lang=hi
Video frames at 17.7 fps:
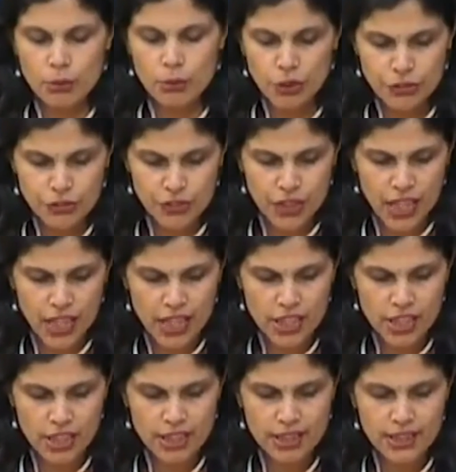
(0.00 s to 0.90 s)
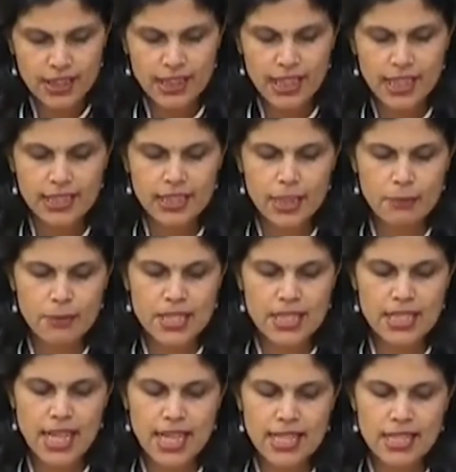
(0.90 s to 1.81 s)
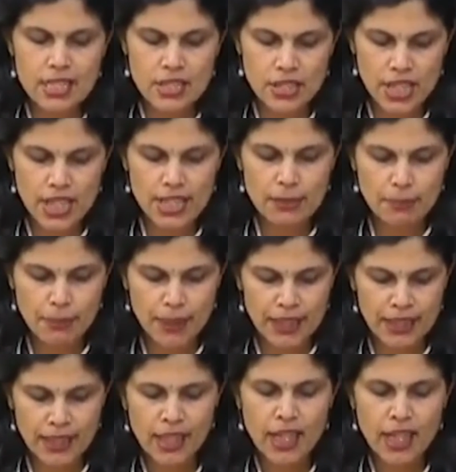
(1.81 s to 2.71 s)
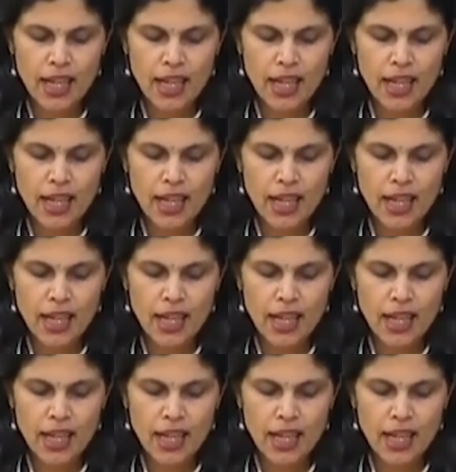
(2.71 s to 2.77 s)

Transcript: मुफ्त राशन तथा सब्सिडाइज रेट पर